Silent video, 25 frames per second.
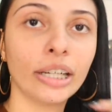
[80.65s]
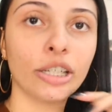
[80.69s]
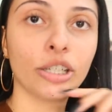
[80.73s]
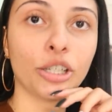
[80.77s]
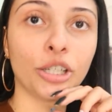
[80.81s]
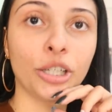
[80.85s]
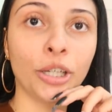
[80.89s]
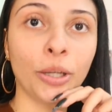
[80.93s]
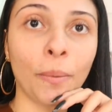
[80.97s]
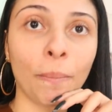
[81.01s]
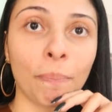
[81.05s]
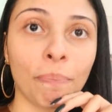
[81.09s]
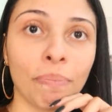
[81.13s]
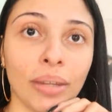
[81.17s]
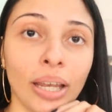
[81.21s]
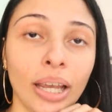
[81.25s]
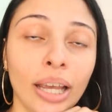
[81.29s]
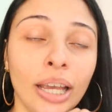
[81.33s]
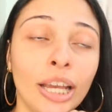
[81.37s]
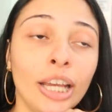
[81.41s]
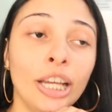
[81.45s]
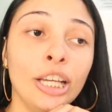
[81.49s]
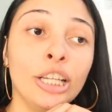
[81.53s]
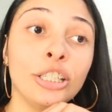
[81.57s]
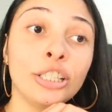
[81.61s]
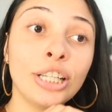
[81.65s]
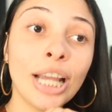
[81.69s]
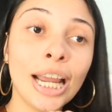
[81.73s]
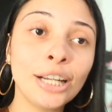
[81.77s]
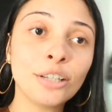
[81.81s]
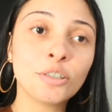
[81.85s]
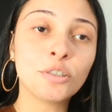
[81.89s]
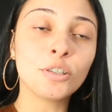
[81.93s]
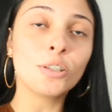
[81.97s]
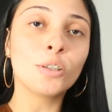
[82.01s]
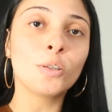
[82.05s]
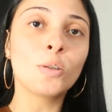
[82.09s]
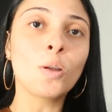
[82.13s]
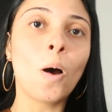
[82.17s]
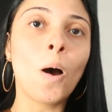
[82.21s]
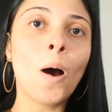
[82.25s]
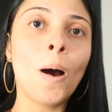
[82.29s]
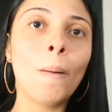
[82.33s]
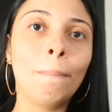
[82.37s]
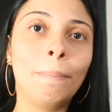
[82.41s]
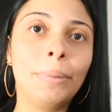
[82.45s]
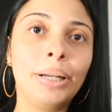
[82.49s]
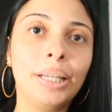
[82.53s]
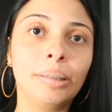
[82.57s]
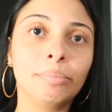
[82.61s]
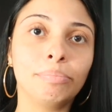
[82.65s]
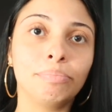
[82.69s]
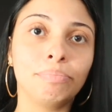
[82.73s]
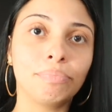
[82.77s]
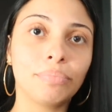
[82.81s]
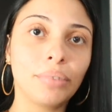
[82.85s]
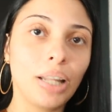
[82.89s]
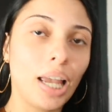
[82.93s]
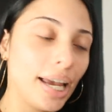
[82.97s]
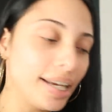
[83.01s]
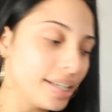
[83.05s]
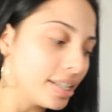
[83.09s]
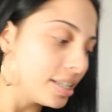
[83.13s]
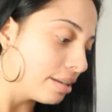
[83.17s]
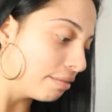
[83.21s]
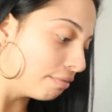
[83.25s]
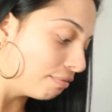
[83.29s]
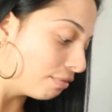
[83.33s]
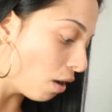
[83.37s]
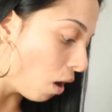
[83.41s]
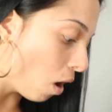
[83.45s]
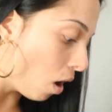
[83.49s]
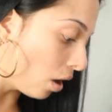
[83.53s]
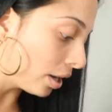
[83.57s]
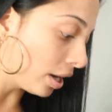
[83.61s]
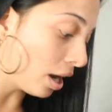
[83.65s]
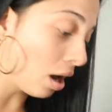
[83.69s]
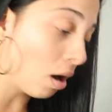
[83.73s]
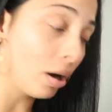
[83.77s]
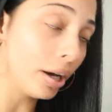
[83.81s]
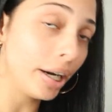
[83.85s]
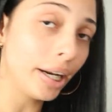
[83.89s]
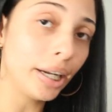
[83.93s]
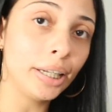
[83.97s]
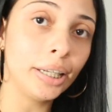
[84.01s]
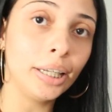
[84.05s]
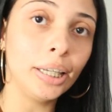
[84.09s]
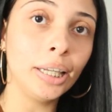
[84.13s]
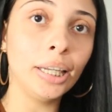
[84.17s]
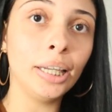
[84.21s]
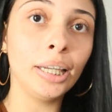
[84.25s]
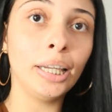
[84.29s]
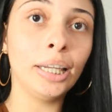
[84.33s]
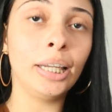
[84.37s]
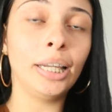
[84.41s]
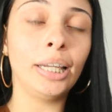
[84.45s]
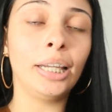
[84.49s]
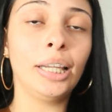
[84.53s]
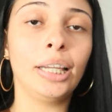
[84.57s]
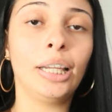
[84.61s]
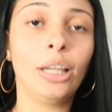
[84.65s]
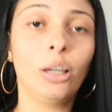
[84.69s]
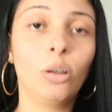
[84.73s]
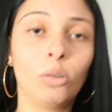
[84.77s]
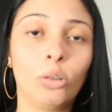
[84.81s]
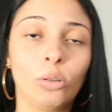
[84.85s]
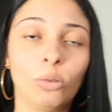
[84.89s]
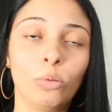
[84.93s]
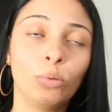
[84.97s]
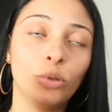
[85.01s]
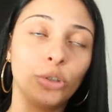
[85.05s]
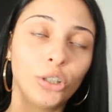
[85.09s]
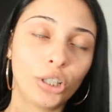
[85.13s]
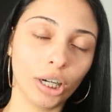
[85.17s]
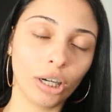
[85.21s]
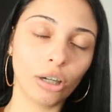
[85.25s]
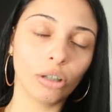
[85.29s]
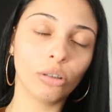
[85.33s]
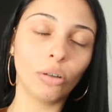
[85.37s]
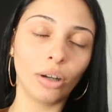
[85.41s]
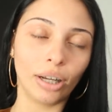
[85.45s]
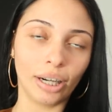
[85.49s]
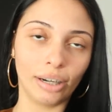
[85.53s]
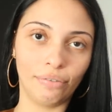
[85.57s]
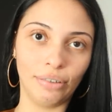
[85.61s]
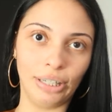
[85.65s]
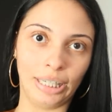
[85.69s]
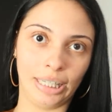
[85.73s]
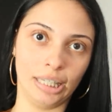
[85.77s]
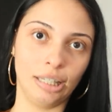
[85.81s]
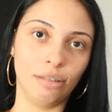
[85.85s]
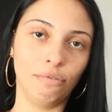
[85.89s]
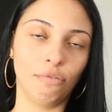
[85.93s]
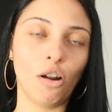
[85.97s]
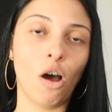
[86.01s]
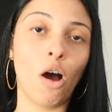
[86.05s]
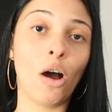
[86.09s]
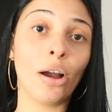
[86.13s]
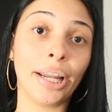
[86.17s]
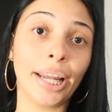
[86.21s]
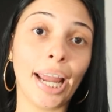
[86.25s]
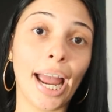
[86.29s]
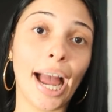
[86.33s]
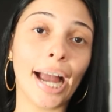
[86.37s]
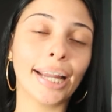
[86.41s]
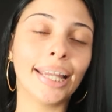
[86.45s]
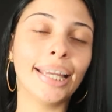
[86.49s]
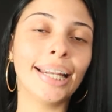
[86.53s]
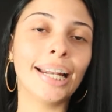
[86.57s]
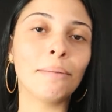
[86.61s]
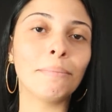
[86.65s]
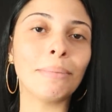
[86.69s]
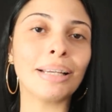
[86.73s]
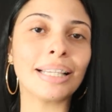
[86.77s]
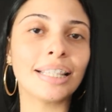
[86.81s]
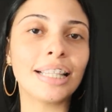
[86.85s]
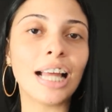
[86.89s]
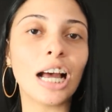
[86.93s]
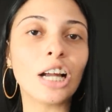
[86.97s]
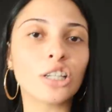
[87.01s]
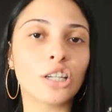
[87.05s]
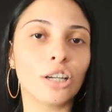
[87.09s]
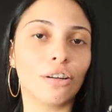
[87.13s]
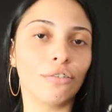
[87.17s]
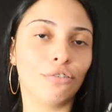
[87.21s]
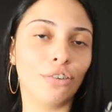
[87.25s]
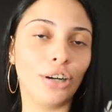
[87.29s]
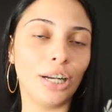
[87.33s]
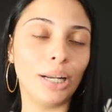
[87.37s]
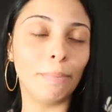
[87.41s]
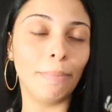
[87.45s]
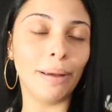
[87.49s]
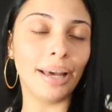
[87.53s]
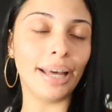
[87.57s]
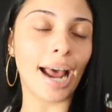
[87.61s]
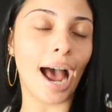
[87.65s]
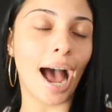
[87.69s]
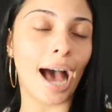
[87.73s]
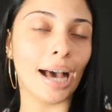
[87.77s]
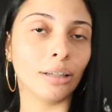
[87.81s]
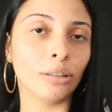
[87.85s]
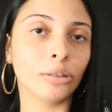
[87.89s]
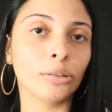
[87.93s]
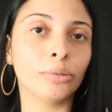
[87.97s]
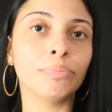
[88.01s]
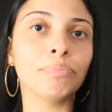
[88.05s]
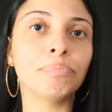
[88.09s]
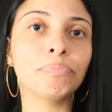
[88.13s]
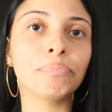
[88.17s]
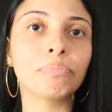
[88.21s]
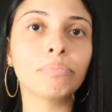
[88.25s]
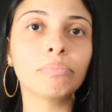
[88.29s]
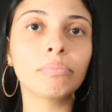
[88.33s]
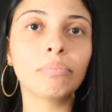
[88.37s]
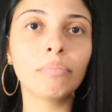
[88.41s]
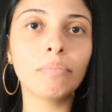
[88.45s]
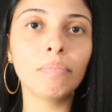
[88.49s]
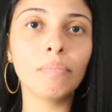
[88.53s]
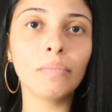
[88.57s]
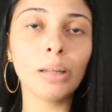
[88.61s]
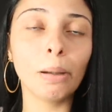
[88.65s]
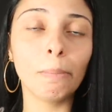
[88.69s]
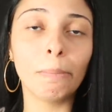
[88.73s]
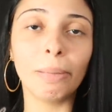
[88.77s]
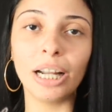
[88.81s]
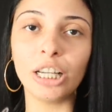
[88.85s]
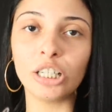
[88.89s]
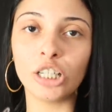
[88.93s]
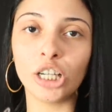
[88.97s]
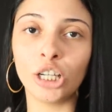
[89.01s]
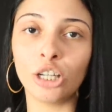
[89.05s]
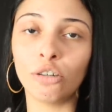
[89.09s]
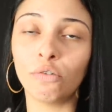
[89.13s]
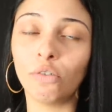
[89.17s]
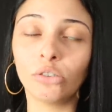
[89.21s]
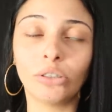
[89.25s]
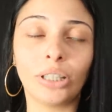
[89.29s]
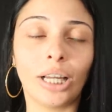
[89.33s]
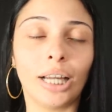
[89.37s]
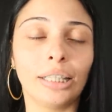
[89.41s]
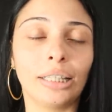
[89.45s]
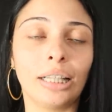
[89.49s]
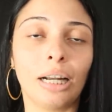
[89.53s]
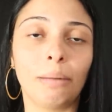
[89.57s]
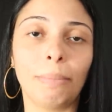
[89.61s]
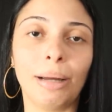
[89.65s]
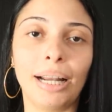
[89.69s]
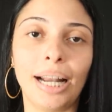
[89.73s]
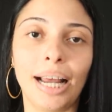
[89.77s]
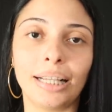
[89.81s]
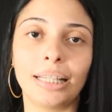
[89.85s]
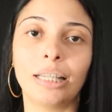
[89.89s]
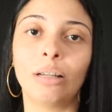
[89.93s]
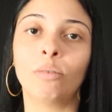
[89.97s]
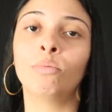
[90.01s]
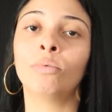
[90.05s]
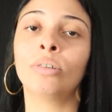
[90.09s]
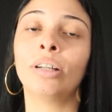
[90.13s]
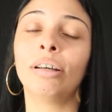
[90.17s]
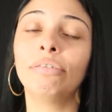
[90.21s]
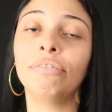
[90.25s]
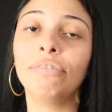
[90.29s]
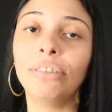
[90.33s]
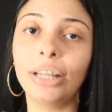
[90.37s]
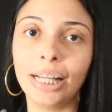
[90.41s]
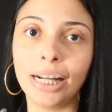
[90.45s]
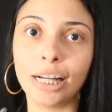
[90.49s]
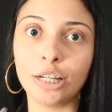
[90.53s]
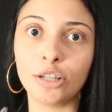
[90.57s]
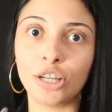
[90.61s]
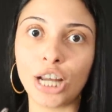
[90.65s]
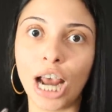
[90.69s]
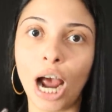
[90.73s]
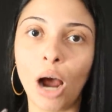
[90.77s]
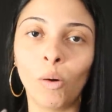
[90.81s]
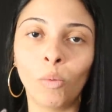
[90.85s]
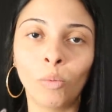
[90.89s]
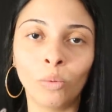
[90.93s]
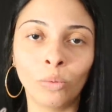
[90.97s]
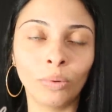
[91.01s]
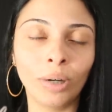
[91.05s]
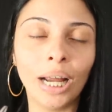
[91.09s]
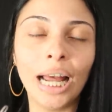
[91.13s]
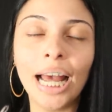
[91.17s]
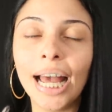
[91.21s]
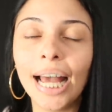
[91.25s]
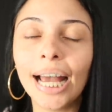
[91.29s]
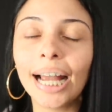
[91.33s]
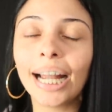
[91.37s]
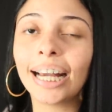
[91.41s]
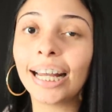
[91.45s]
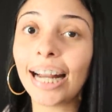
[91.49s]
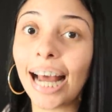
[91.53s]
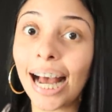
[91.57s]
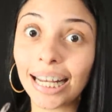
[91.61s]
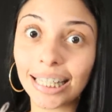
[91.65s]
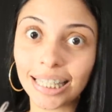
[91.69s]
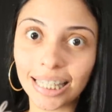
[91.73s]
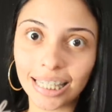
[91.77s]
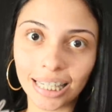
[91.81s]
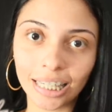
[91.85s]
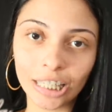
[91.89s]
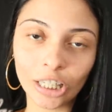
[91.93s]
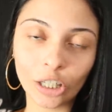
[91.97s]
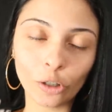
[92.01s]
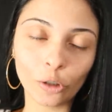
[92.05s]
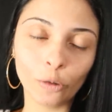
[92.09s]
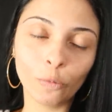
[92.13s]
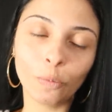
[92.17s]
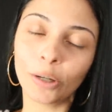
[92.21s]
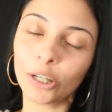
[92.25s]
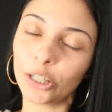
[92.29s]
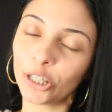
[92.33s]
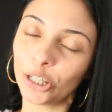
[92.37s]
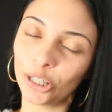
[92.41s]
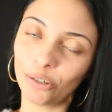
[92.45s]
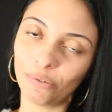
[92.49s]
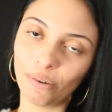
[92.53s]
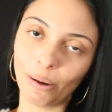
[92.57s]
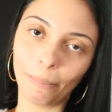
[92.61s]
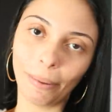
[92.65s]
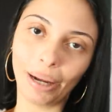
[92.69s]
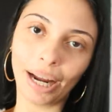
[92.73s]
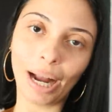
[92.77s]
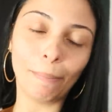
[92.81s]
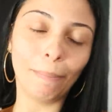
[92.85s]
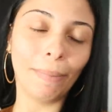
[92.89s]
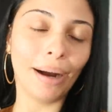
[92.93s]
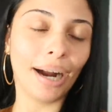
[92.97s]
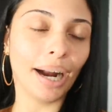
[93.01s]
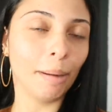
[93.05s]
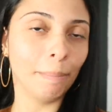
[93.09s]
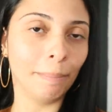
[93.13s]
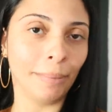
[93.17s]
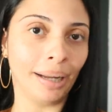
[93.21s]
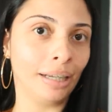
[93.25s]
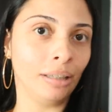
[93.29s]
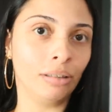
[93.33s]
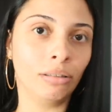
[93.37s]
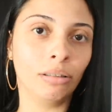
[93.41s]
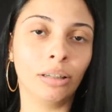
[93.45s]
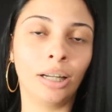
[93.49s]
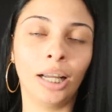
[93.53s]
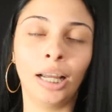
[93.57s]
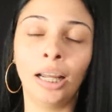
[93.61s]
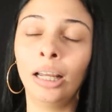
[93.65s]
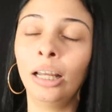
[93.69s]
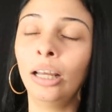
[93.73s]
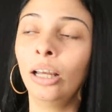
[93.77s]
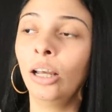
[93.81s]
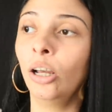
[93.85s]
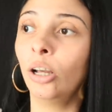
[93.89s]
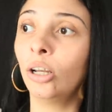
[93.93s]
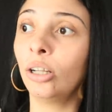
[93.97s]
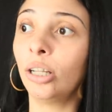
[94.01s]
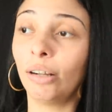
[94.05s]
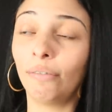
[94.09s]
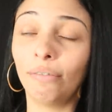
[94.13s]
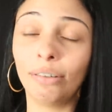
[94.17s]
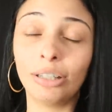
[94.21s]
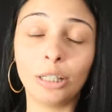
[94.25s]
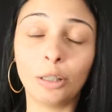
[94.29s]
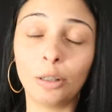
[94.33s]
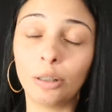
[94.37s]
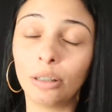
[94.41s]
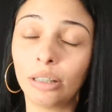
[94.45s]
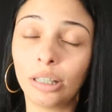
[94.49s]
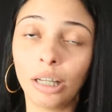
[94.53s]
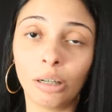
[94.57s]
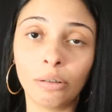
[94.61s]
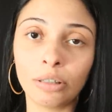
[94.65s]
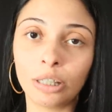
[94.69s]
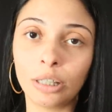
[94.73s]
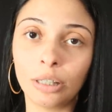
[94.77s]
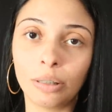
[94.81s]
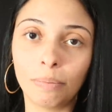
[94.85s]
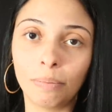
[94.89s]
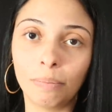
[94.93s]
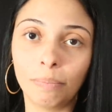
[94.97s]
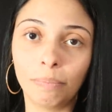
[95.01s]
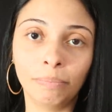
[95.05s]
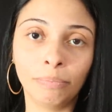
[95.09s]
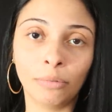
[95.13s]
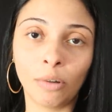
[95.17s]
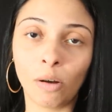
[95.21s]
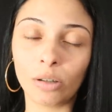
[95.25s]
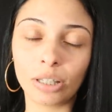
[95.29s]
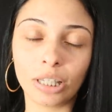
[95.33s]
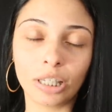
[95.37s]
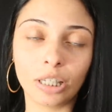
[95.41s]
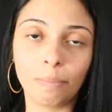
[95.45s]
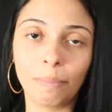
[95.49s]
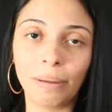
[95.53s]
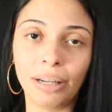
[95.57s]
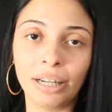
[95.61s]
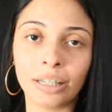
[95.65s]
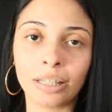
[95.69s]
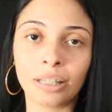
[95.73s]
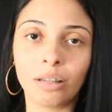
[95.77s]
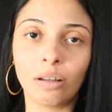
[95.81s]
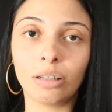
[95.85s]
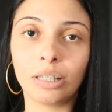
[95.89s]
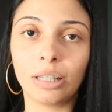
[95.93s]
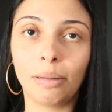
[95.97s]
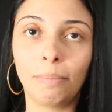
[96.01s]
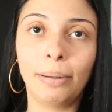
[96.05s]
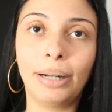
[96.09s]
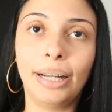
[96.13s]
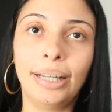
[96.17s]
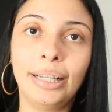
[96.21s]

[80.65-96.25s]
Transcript: certinho. Gente, sobre esse vlog, a hora que... Eu, o dia que eu tô gravando esse vlog, aqui na minha cidade já foi liberado pra gente voltar a trabalhar segunda-feira, dia 1. Graças a Deus, porque a gente vai pegar pagamento, né? tava tão, nossa, esperançosa